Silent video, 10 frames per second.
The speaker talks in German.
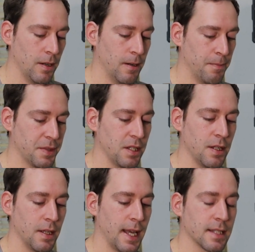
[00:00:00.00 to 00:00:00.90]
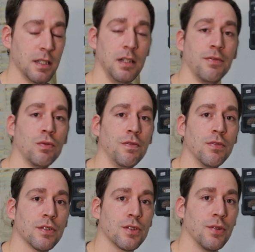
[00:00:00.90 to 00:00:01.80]
Ähm, die erste
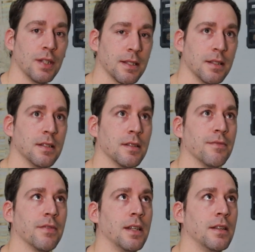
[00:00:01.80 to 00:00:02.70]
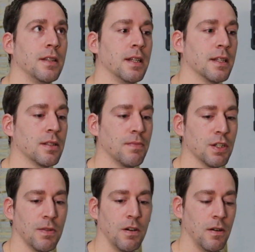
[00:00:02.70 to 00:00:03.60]
Hilferuffunktion, das ist, wenn ihr jetzt zum
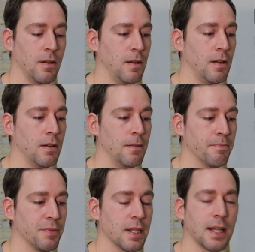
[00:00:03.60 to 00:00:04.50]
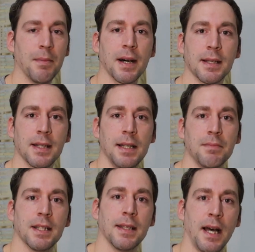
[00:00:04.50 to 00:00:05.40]
Beispiel eure, äh, ähm, die Kamera
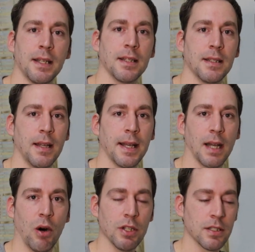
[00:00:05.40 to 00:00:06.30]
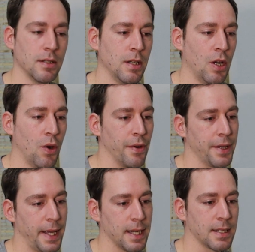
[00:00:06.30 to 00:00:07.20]
teilt mit einem anderen Account,
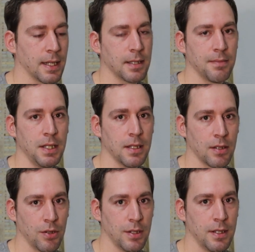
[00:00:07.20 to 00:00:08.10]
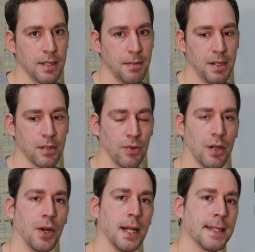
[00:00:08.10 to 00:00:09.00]
und er das akzeptiert, dann könnt ihr diese Person
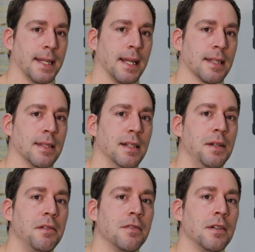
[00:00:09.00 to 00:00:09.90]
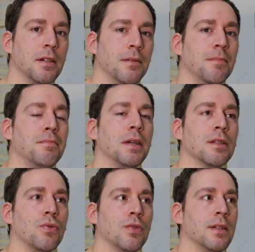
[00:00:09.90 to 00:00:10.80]
auch als erste
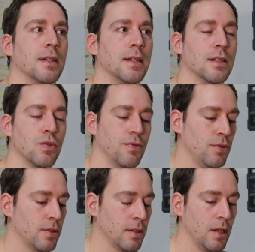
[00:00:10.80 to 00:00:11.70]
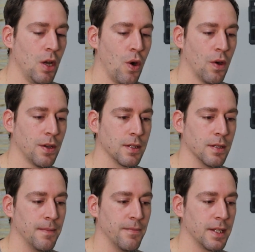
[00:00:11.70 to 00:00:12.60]
Hilfe-Person hinzufügen. Und
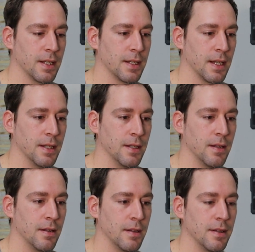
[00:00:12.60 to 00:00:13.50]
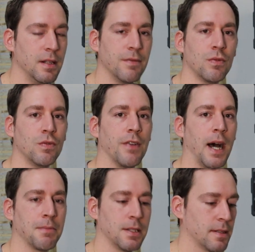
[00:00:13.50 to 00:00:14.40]
ähm, wenn ihr dann äh, einen Hilferuf
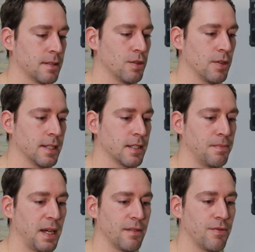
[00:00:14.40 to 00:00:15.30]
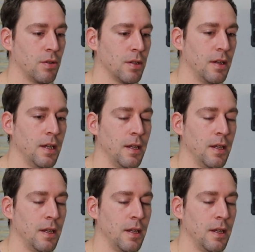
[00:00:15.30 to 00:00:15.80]
absetzt mit eurem Smartphone,